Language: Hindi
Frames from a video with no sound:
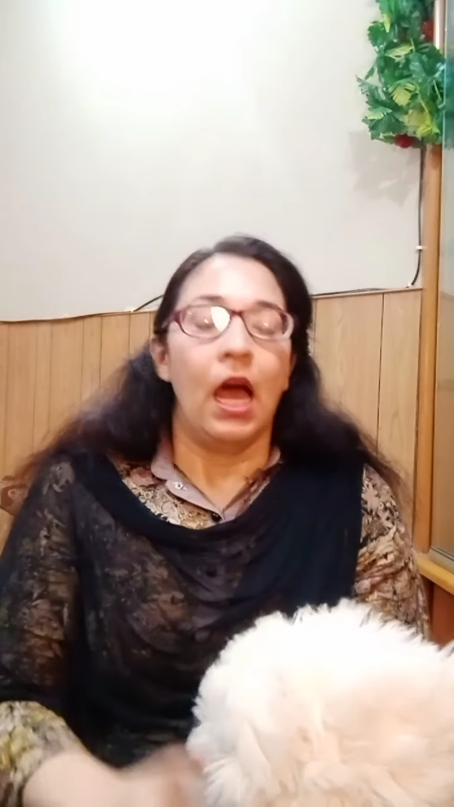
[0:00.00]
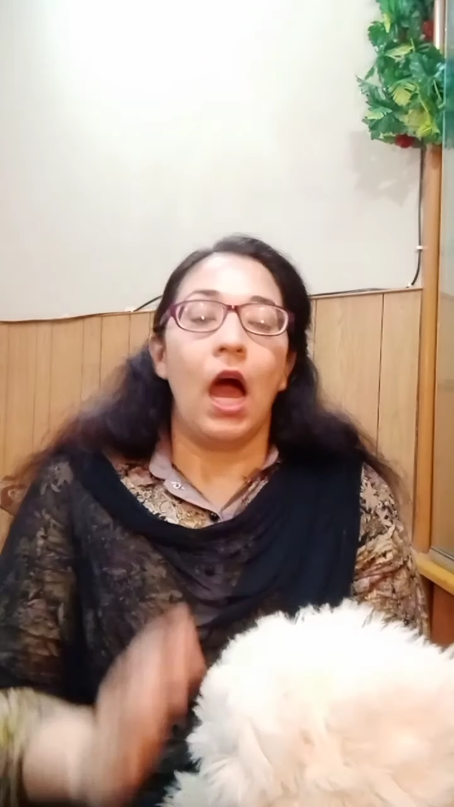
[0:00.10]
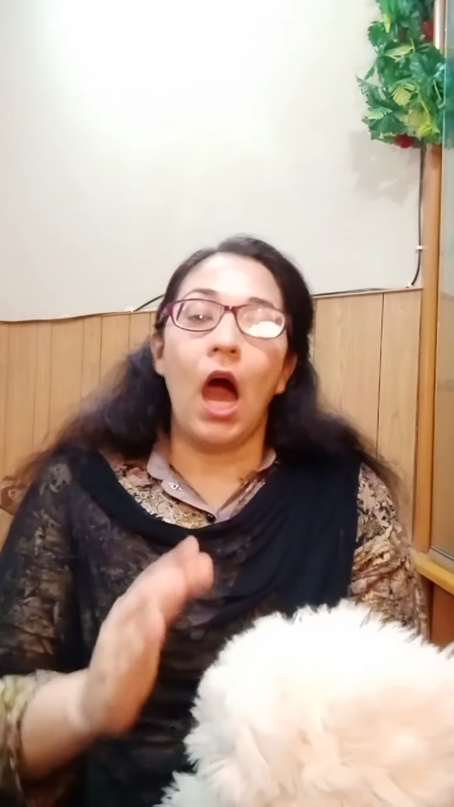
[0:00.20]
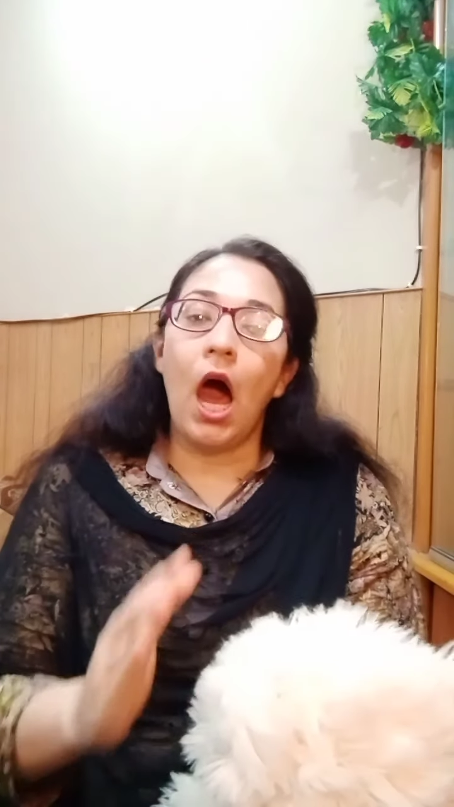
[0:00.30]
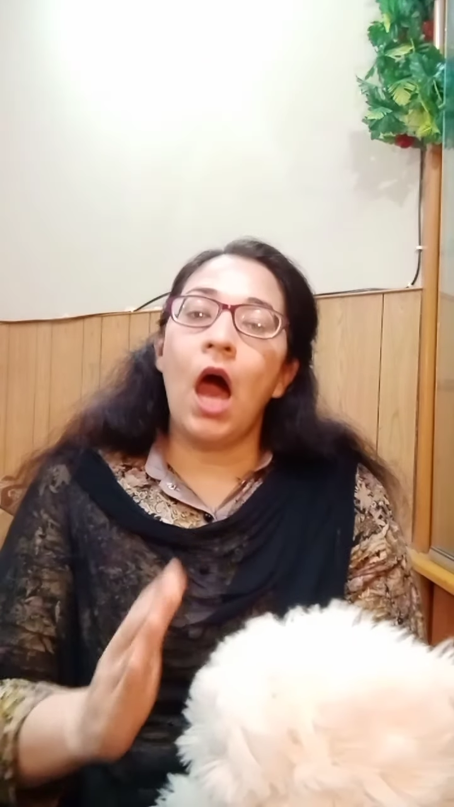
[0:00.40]

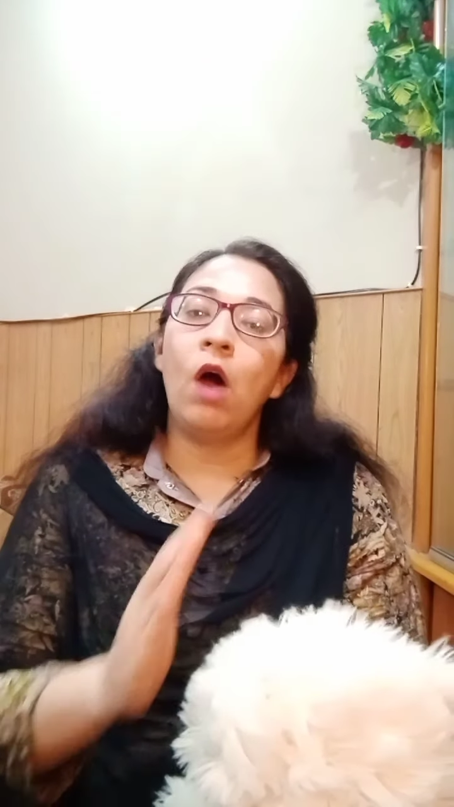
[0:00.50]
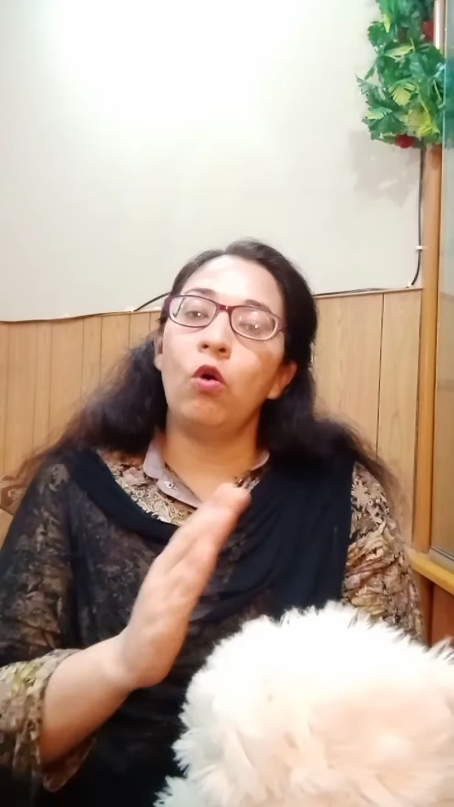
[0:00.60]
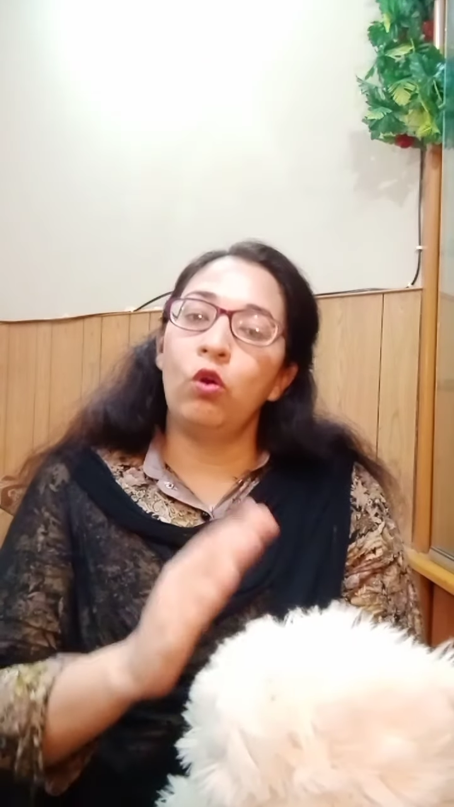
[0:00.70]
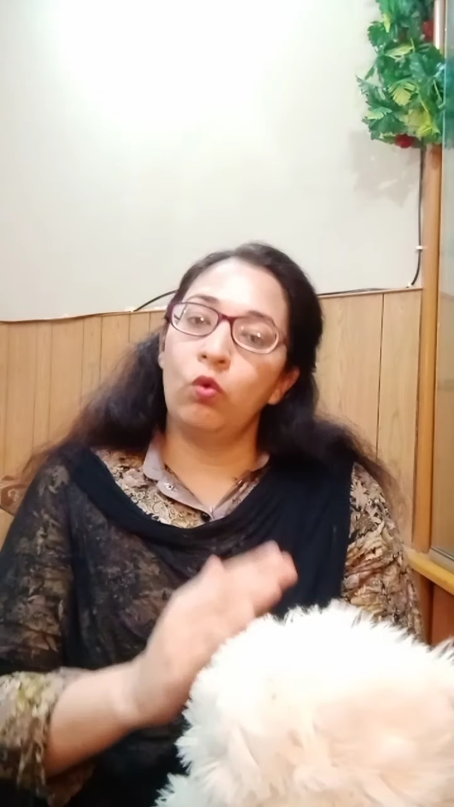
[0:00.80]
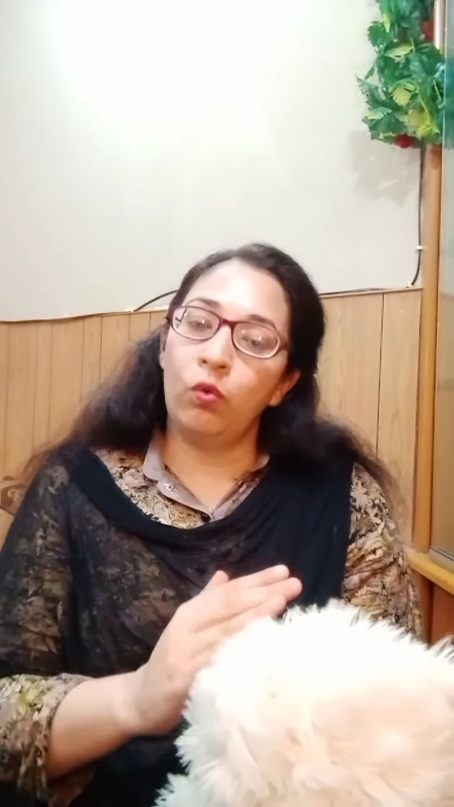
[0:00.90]
आ
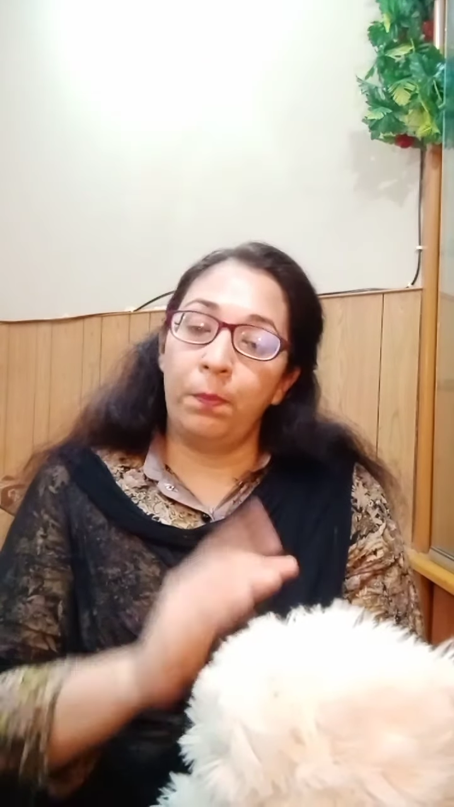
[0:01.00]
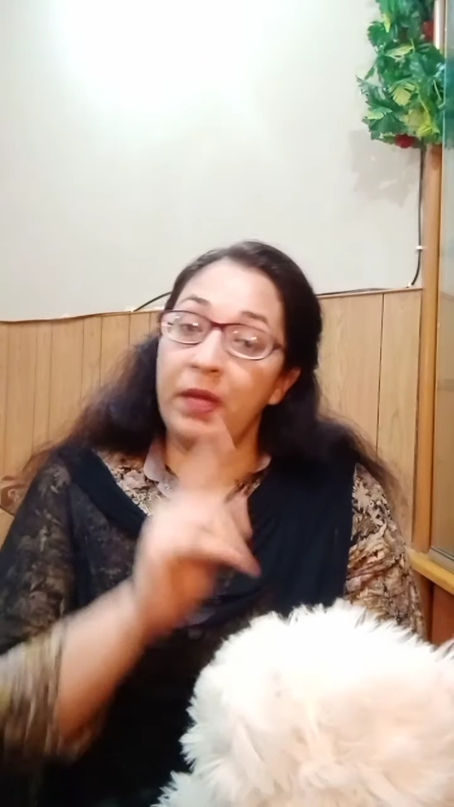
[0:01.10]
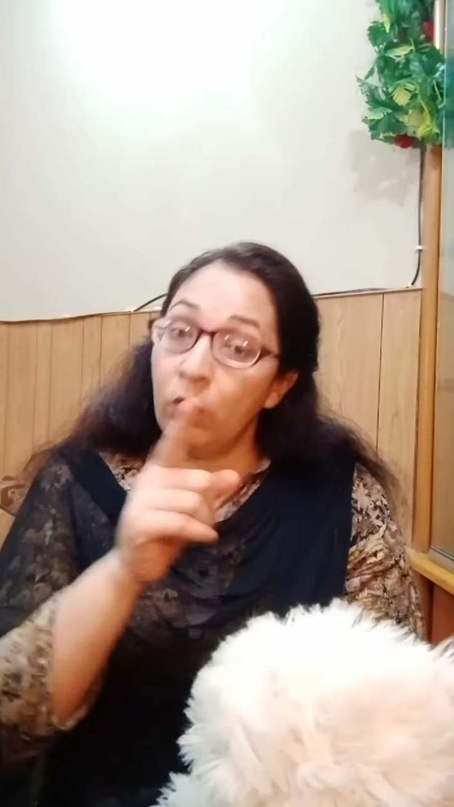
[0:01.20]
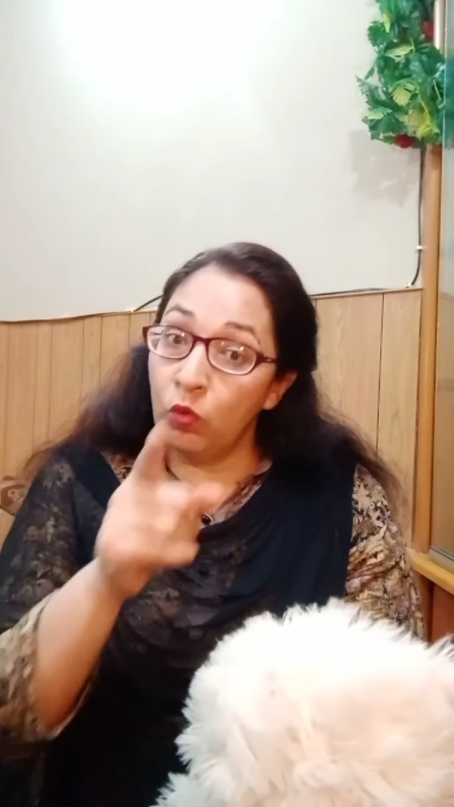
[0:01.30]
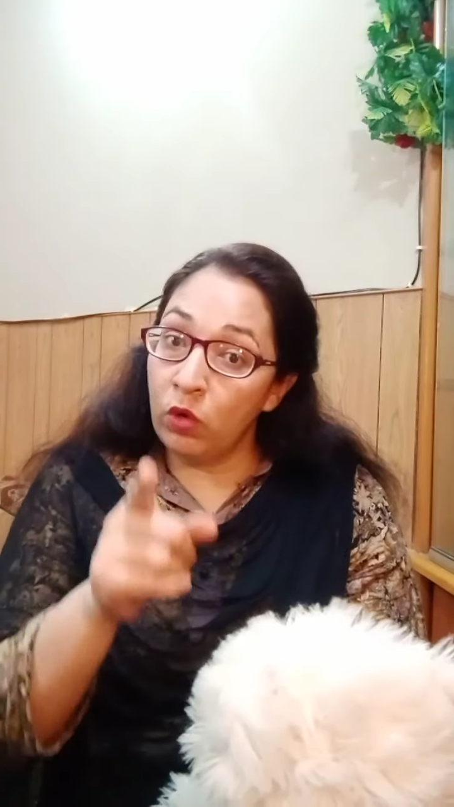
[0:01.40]
और ऊ
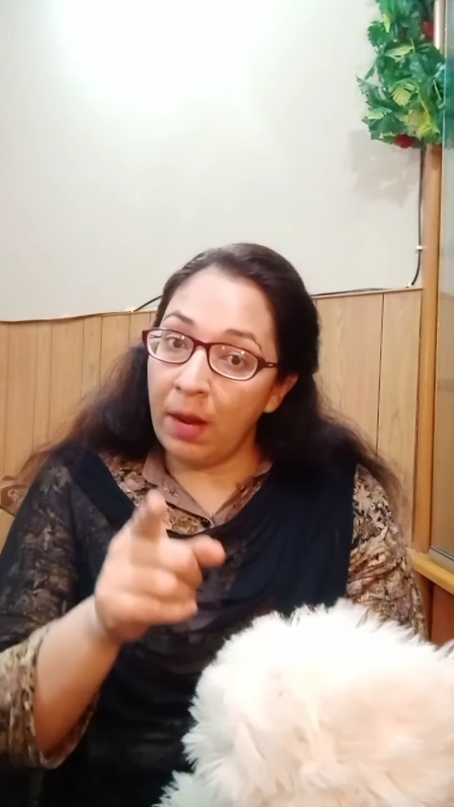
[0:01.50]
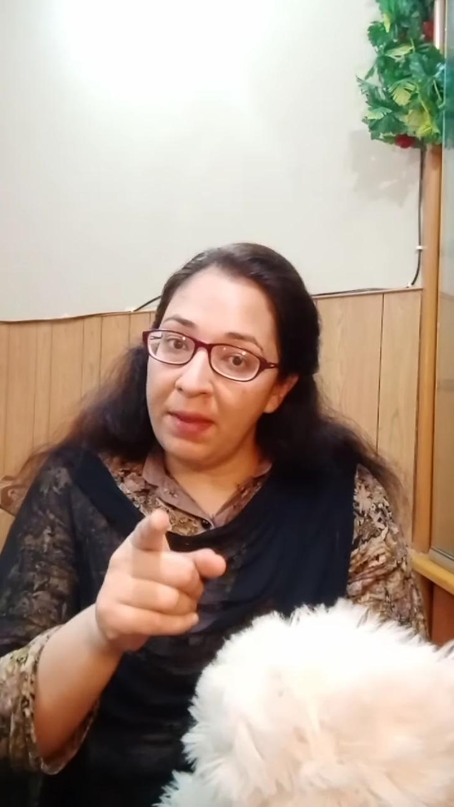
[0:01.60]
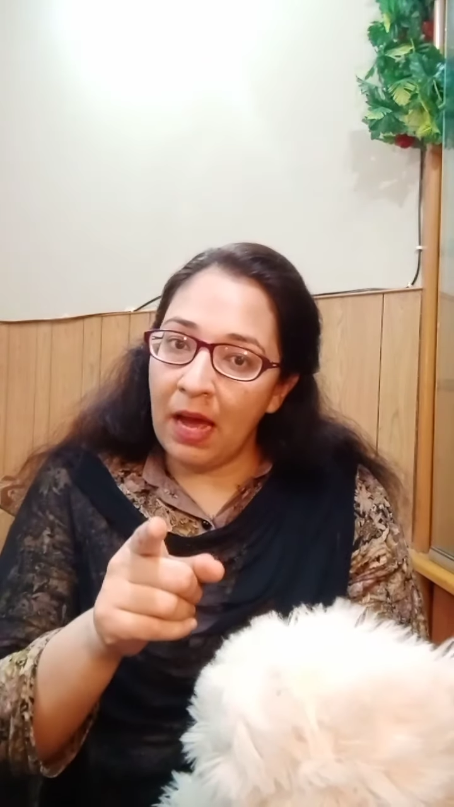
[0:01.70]
फिर ऊ का भी